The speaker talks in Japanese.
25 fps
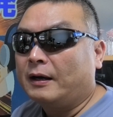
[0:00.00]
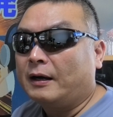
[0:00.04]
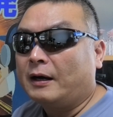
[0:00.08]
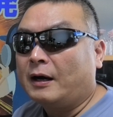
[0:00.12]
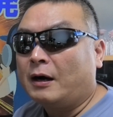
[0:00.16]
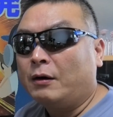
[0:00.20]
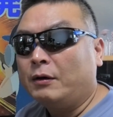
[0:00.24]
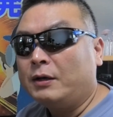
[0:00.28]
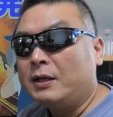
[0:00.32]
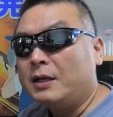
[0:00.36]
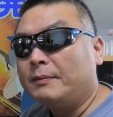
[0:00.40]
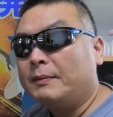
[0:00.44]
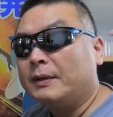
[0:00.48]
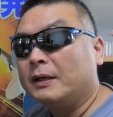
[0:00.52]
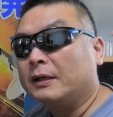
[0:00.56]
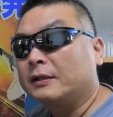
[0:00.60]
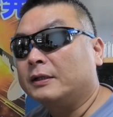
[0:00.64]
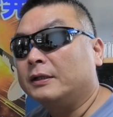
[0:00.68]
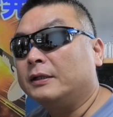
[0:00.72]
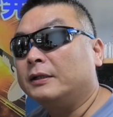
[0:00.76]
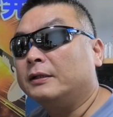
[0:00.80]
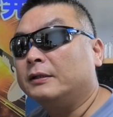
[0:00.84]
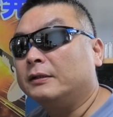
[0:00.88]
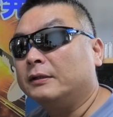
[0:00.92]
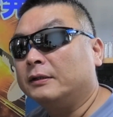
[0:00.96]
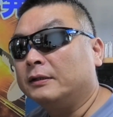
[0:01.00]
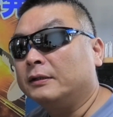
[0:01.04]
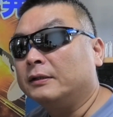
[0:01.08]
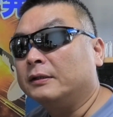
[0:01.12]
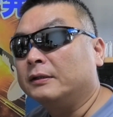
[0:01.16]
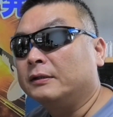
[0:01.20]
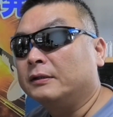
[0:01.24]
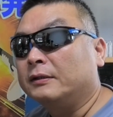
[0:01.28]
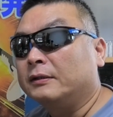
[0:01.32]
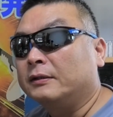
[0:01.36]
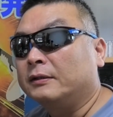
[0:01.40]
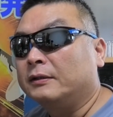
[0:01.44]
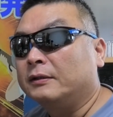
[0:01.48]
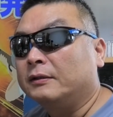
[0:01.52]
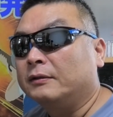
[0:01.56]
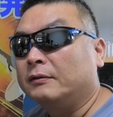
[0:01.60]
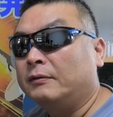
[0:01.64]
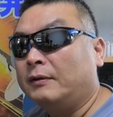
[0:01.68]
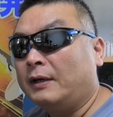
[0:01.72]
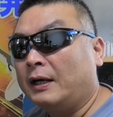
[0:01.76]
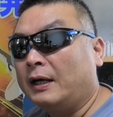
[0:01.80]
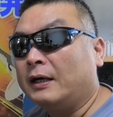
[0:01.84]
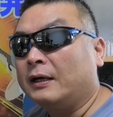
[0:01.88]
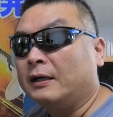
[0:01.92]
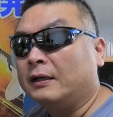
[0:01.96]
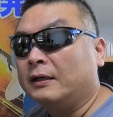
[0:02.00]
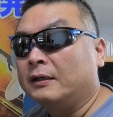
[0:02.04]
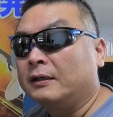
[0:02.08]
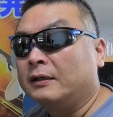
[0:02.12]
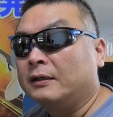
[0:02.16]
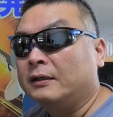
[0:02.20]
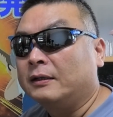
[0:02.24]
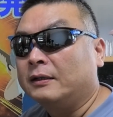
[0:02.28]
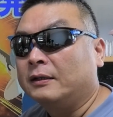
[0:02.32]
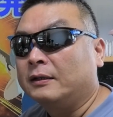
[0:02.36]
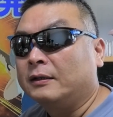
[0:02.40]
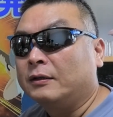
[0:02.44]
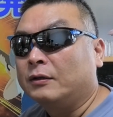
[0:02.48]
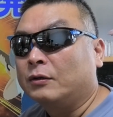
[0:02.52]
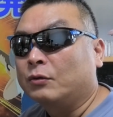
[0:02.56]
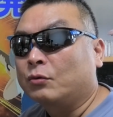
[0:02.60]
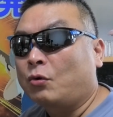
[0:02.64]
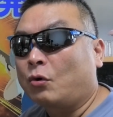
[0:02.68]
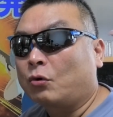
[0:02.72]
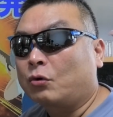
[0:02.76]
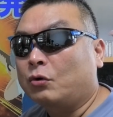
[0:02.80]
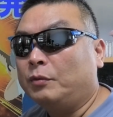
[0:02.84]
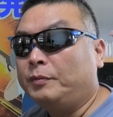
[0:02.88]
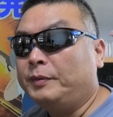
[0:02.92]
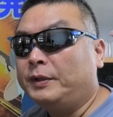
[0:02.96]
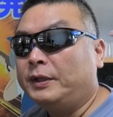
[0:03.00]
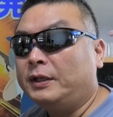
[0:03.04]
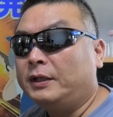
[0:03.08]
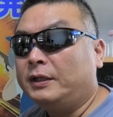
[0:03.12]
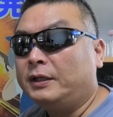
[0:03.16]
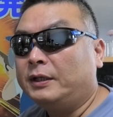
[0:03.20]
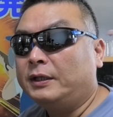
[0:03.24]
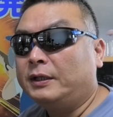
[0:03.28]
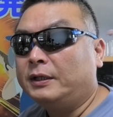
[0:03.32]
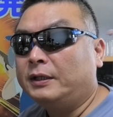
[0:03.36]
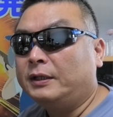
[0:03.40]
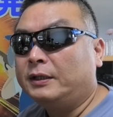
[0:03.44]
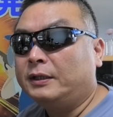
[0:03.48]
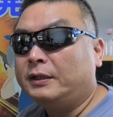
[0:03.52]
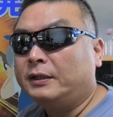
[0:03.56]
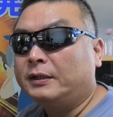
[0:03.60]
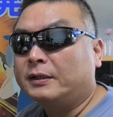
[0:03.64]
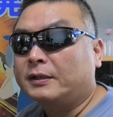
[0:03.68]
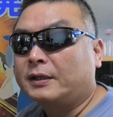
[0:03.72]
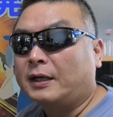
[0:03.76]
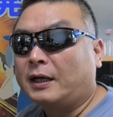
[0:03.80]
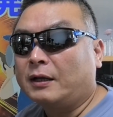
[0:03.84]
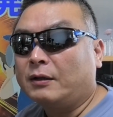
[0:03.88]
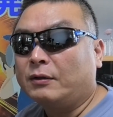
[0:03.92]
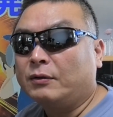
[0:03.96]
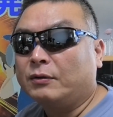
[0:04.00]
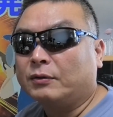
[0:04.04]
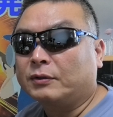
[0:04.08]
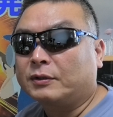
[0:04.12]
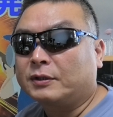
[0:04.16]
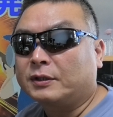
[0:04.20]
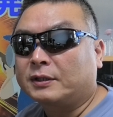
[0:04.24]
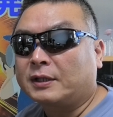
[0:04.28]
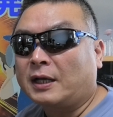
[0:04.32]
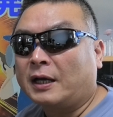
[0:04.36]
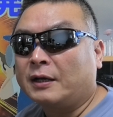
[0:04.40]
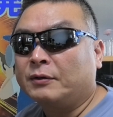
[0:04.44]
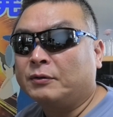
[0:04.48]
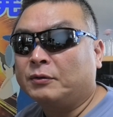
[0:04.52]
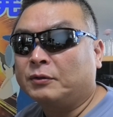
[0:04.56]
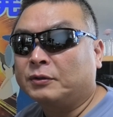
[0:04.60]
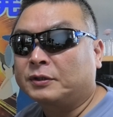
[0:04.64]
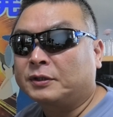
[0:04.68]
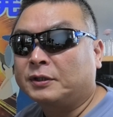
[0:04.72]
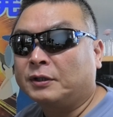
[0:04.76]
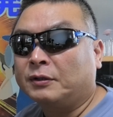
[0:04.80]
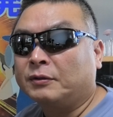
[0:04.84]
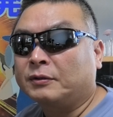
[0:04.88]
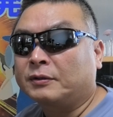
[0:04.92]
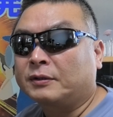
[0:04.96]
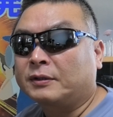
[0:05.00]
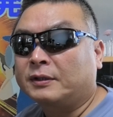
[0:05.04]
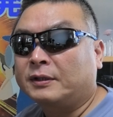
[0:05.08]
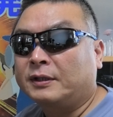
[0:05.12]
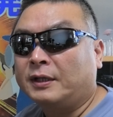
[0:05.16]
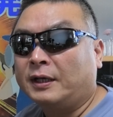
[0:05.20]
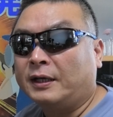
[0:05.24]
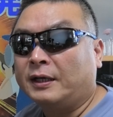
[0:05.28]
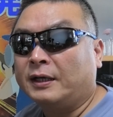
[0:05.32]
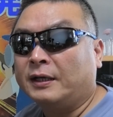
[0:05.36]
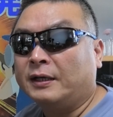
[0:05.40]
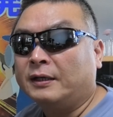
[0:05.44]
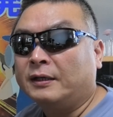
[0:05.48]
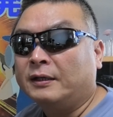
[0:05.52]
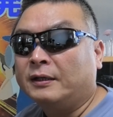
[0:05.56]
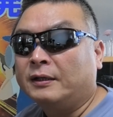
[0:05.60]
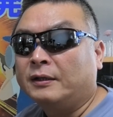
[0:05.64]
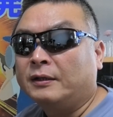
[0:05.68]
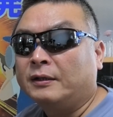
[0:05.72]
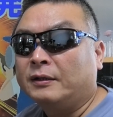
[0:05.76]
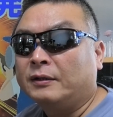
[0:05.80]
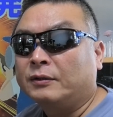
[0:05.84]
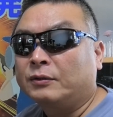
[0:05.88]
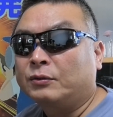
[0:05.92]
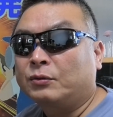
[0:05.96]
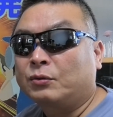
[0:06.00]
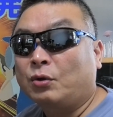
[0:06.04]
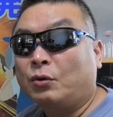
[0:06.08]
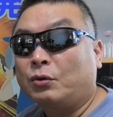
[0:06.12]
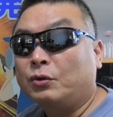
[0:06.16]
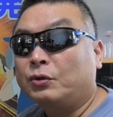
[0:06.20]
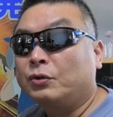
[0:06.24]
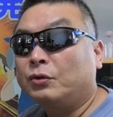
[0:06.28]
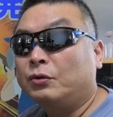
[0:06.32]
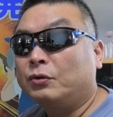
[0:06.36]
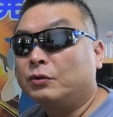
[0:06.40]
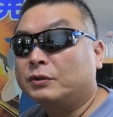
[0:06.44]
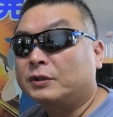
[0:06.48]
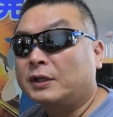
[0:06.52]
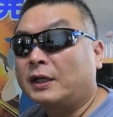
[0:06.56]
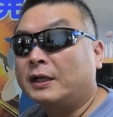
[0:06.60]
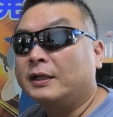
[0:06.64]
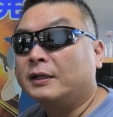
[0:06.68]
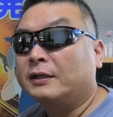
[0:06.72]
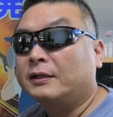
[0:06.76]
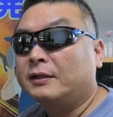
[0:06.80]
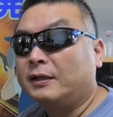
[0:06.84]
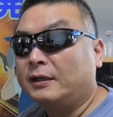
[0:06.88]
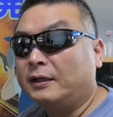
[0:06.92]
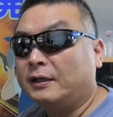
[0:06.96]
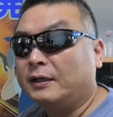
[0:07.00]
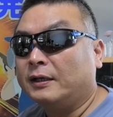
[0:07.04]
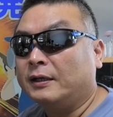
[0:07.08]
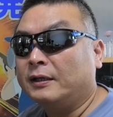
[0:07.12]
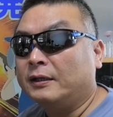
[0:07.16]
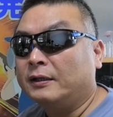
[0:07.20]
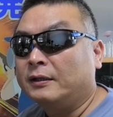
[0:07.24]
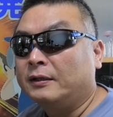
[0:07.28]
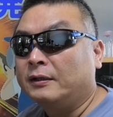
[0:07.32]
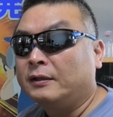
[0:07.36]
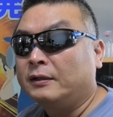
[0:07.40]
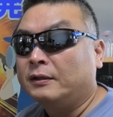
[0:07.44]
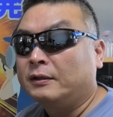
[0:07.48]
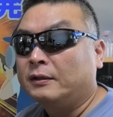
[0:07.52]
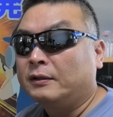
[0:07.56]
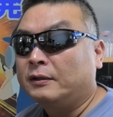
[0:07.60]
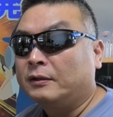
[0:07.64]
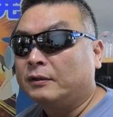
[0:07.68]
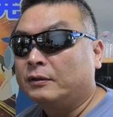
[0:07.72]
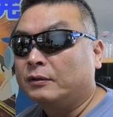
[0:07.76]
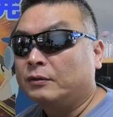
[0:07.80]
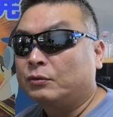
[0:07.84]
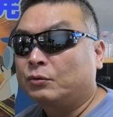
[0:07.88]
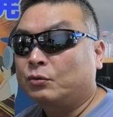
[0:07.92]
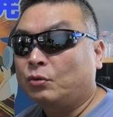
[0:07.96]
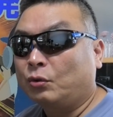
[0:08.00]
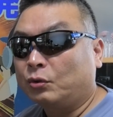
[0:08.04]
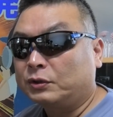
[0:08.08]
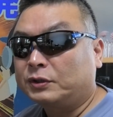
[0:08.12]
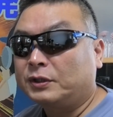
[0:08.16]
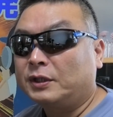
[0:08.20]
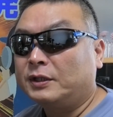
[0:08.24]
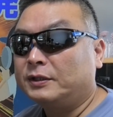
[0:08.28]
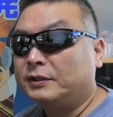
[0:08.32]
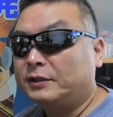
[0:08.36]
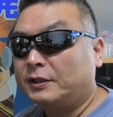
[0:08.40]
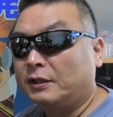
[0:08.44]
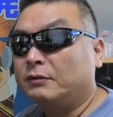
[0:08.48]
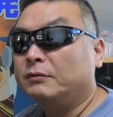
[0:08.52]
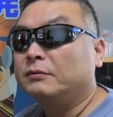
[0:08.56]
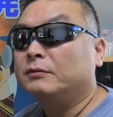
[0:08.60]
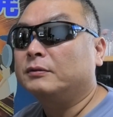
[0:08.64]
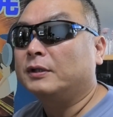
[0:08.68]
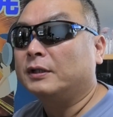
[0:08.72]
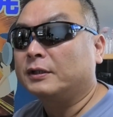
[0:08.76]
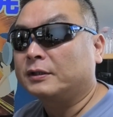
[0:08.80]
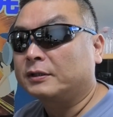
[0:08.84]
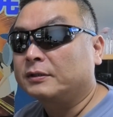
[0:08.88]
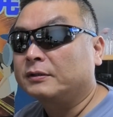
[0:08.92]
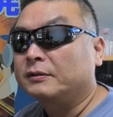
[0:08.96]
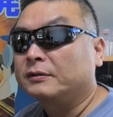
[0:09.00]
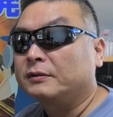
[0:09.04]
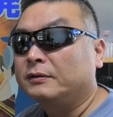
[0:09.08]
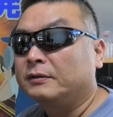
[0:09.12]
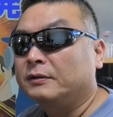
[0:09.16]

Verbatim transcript: 青山議員は国民からの期待を背負って投票されて当選してるんです